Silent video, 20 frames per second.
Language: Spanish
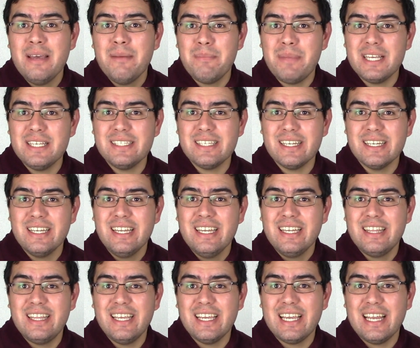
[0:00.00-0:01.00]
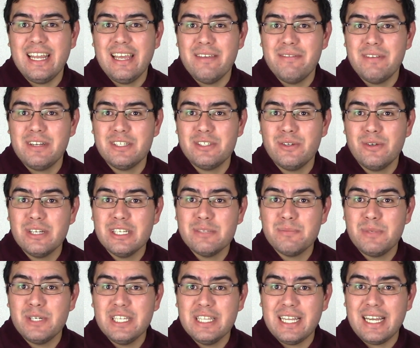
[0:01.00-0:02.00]
piensan de que la inversión es
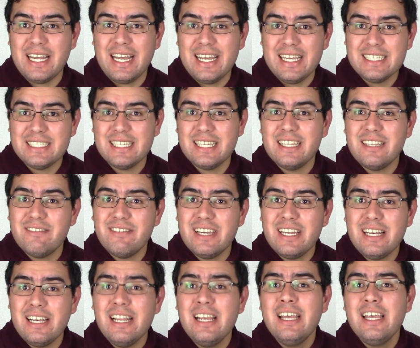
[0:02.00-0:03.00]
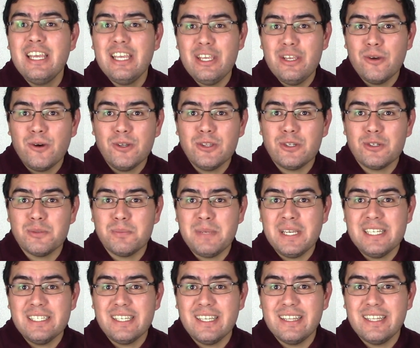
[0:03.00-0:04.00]
buena a ese nivel y otros
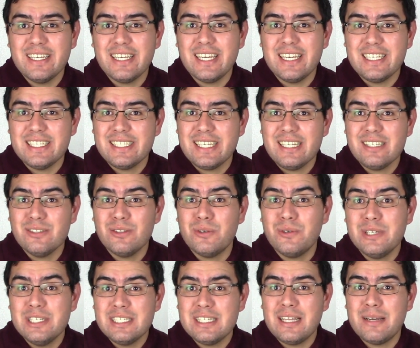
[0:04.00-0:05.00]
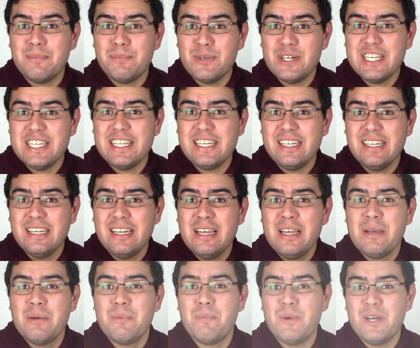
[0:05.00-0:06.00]
piensan de que quizás no es tan buena.
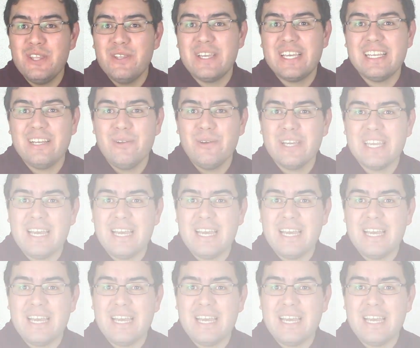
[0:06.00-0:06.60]
Bueno, ¿y qué es lo que